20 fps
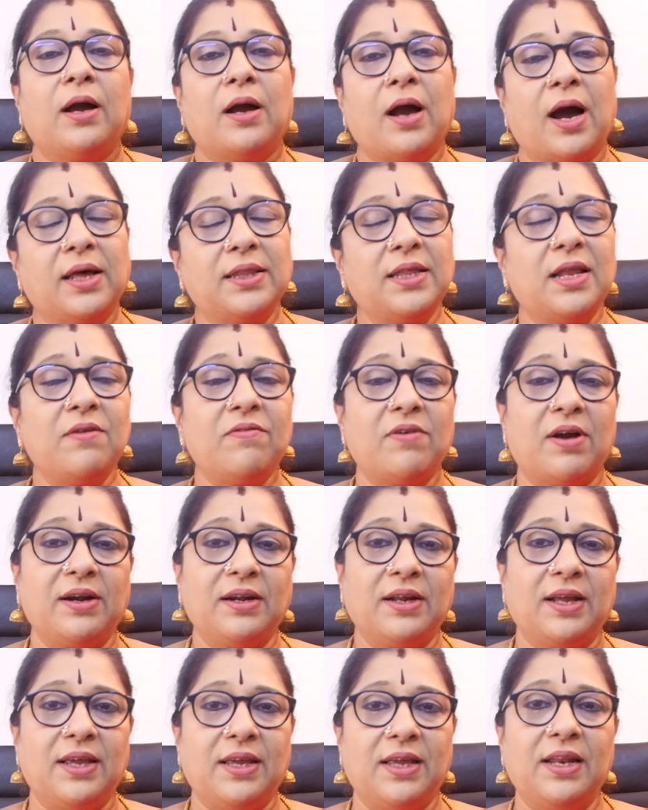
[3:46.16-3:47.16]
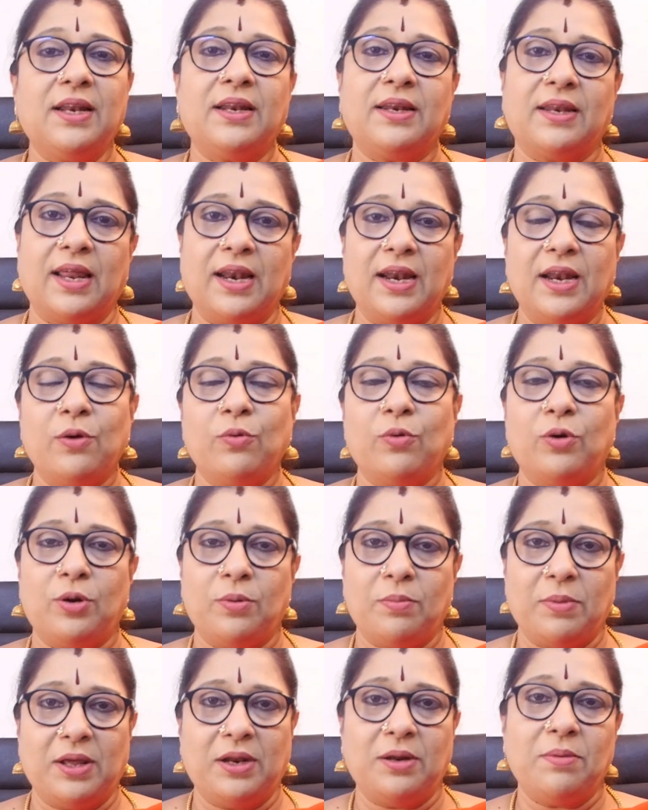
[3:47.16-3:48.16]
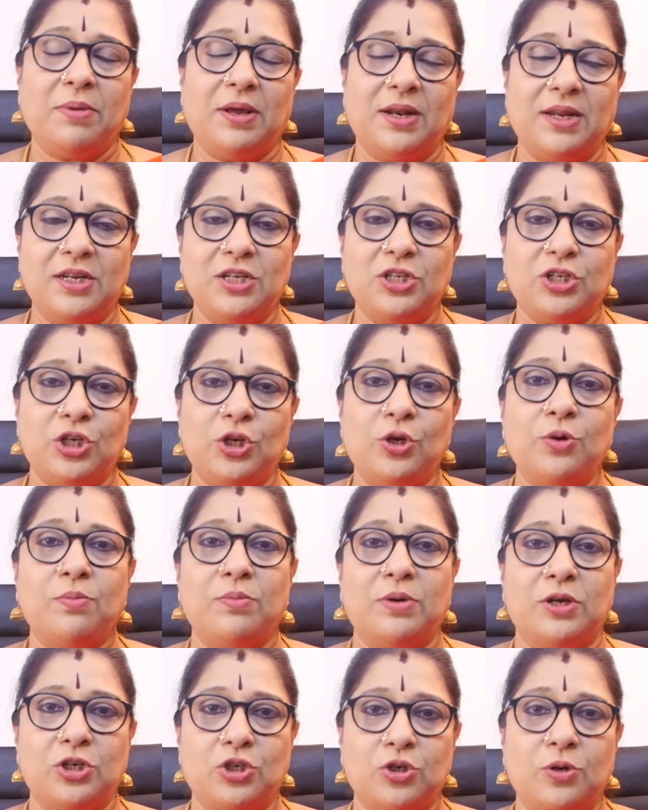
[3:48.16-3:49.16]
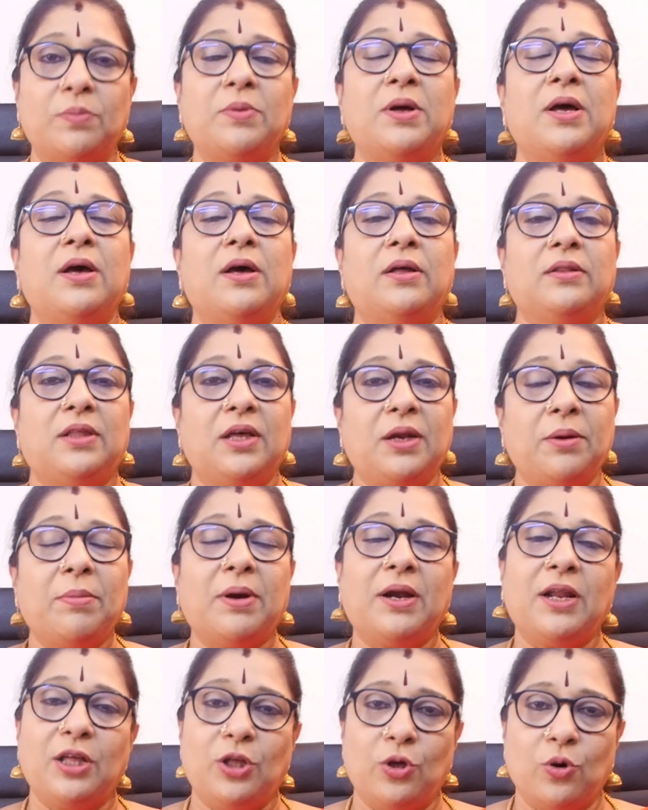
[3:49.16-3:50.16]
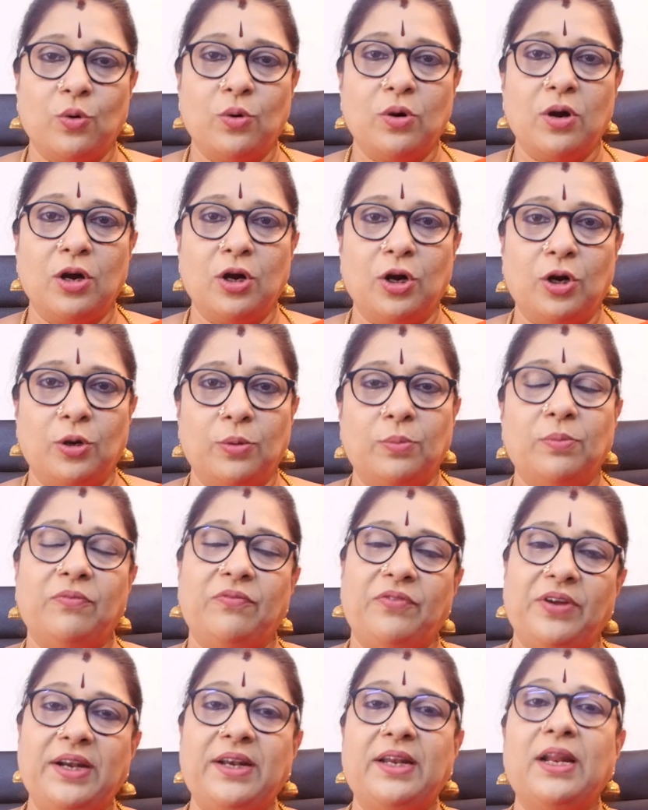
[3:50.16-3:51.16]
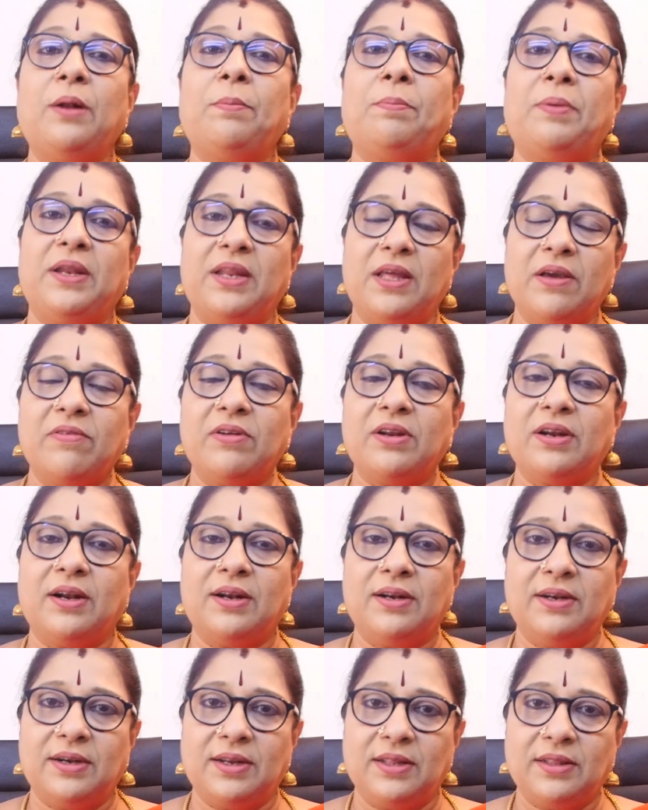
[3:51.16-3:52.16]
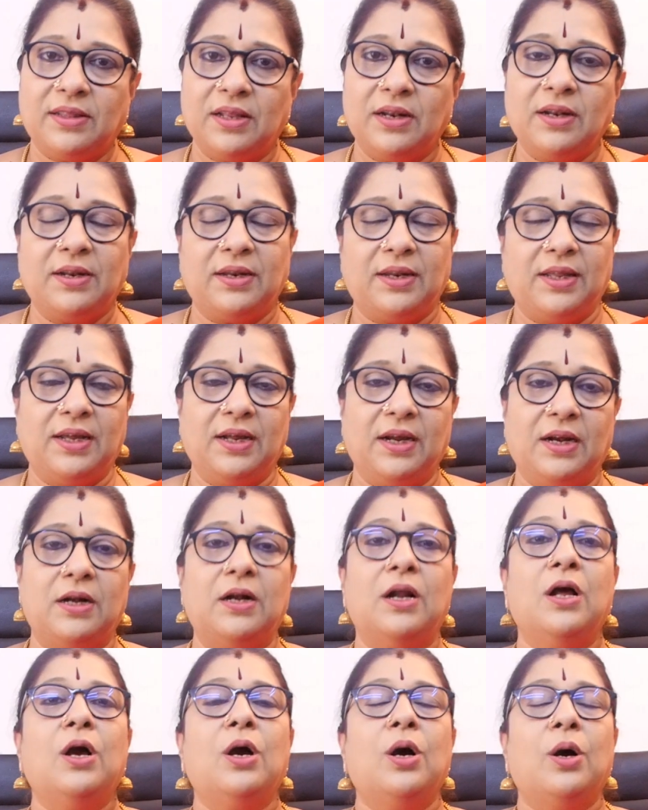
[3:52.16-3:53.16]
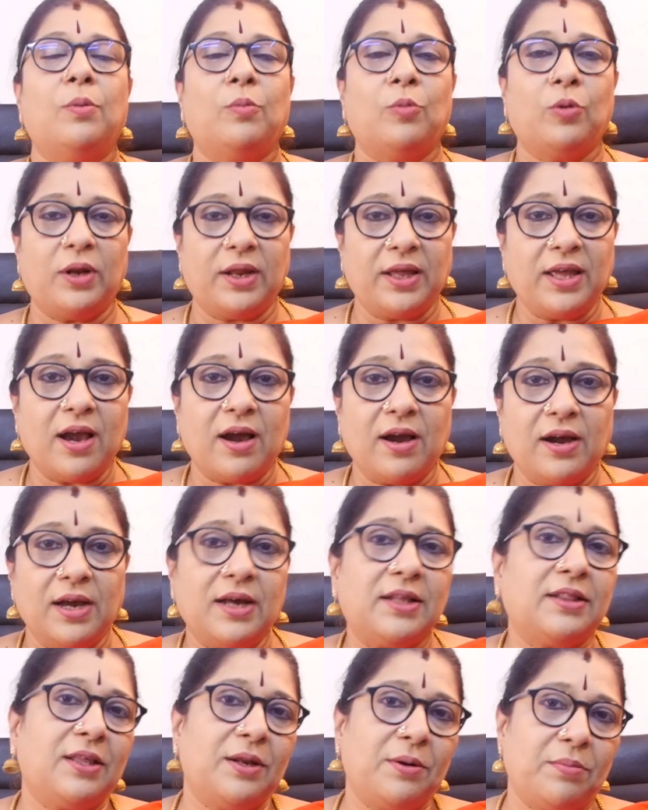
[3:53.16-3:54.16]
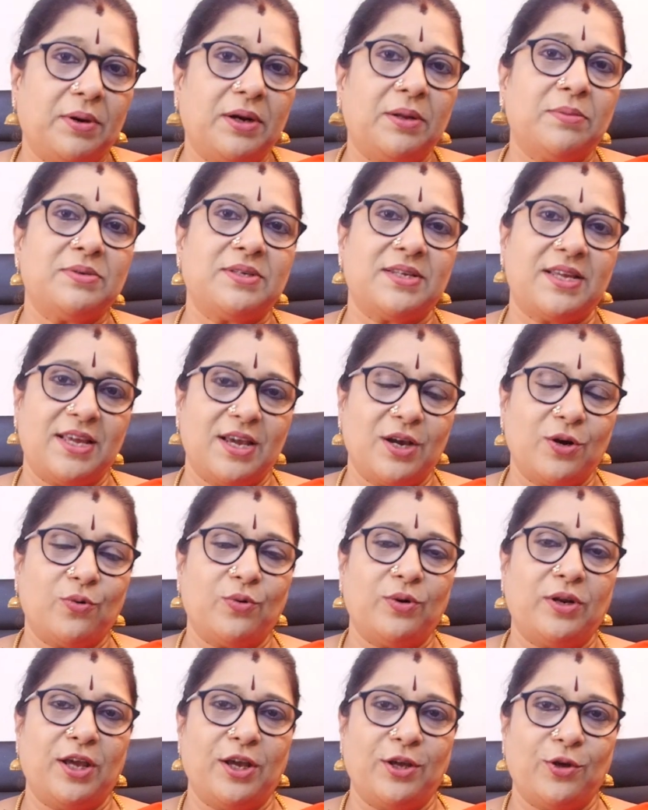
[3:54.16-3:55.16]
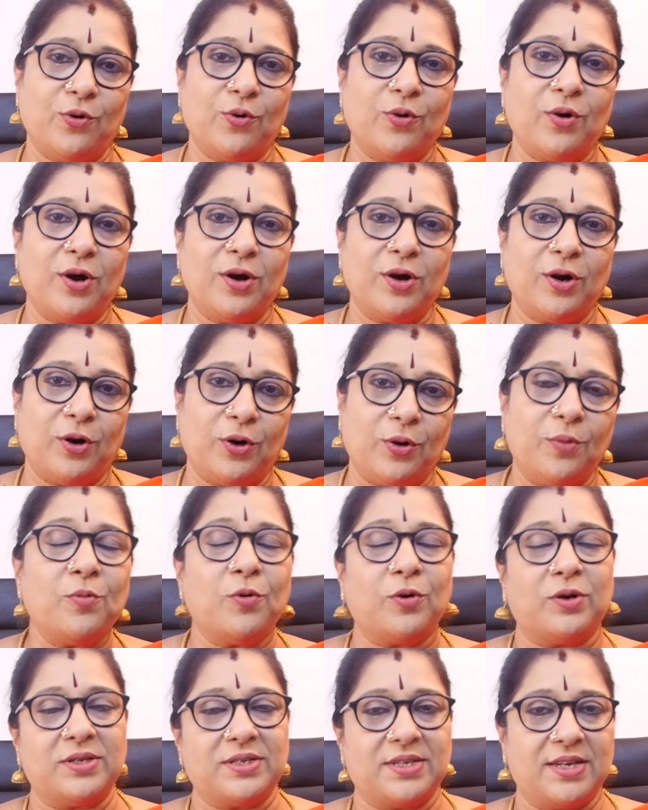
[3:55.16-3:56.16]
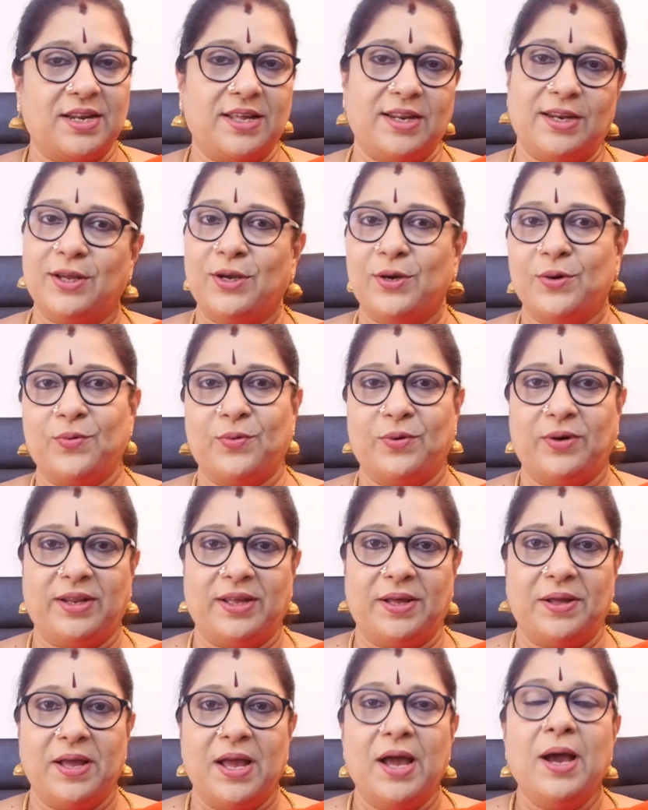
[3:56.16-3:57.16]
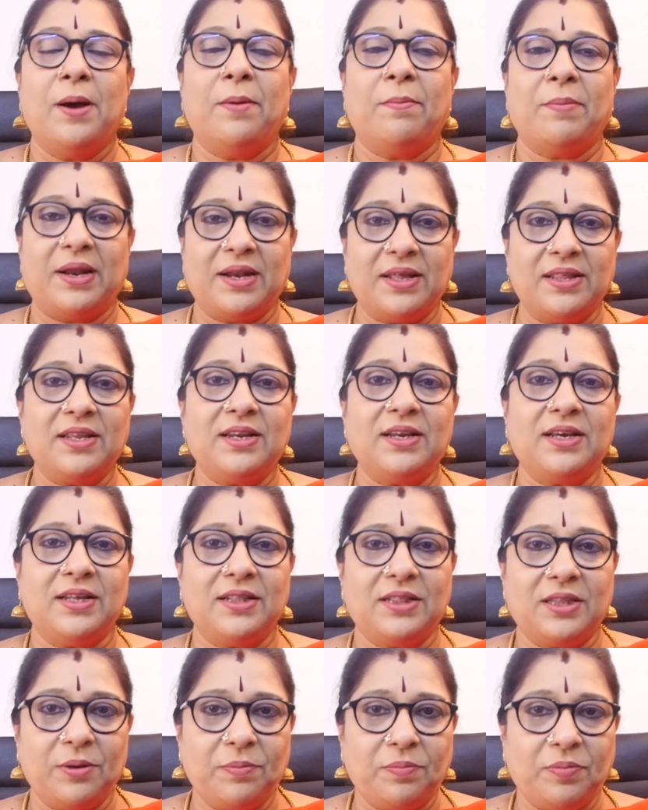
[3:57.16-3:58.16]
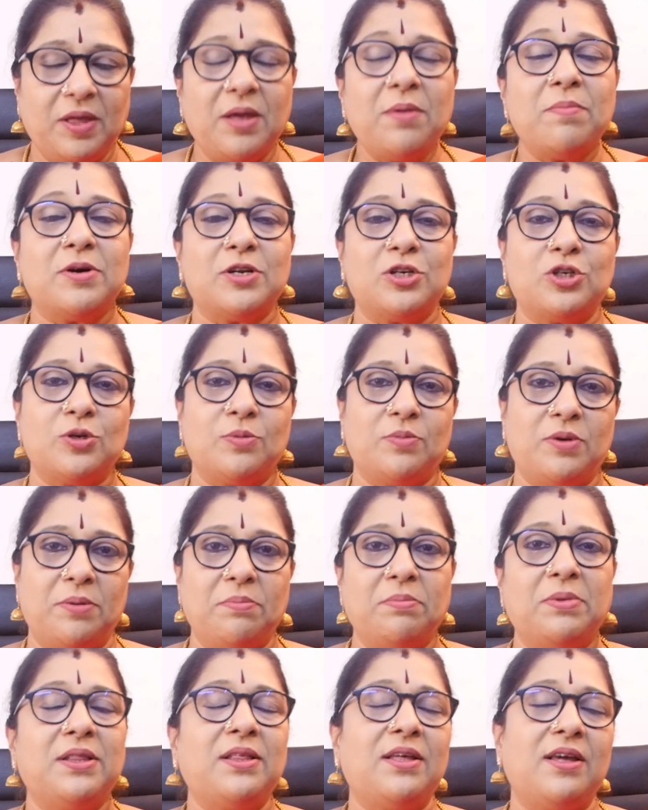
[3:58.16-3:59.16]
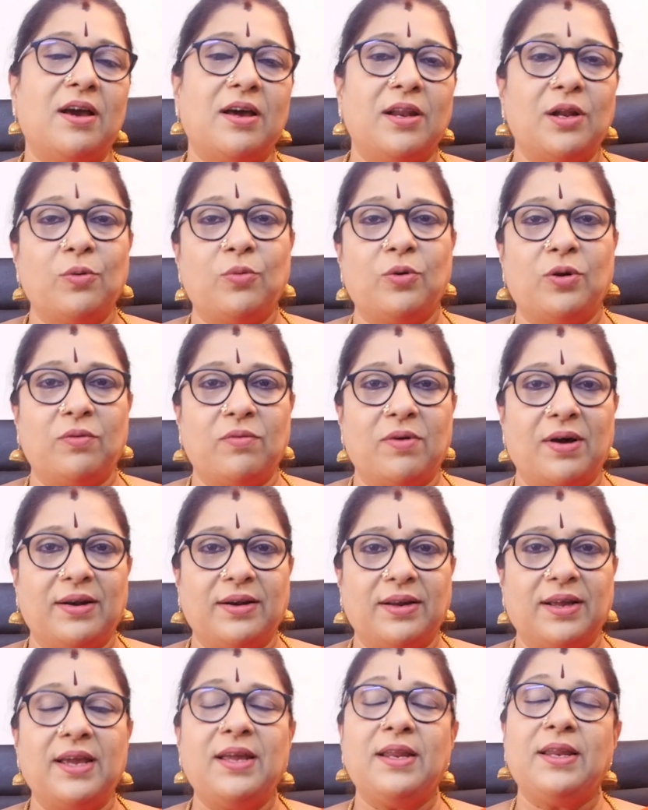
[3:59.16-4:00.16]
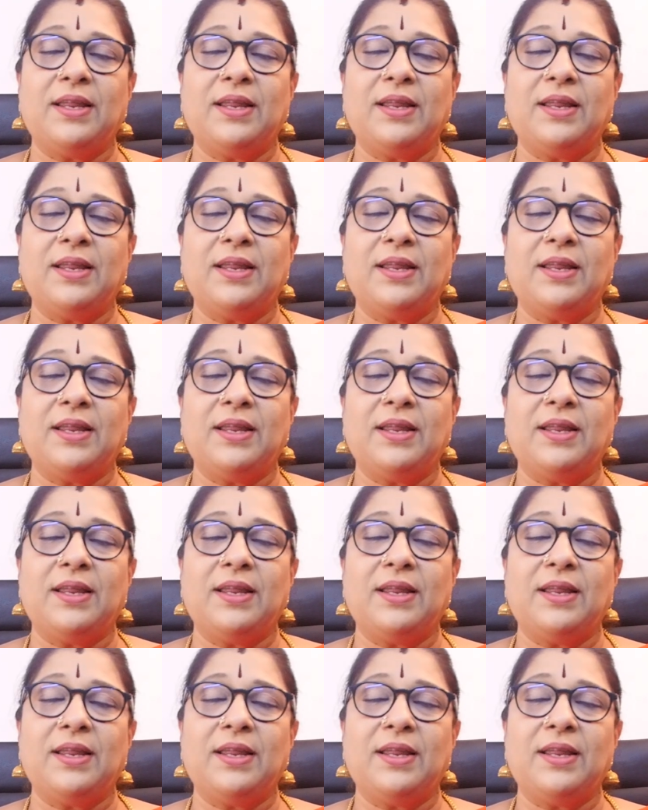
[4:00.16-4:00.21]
காதல் வாழ்க்கையில் நல்ல ஒரு மறுமலர்ச்சியும் மற்றும் திருமண யோகங்களும் வீட்டில் பெரியவர்களிடத்தில் நீங்கள் முறையாக திருமணம் செய்யக்கூடிய யோகங்களும் ஒரு சிலருக்கு உண்டு மனதிற்கு திருப்தி மற்றும் நிம்மதியான ஒரு வாழ்க்கை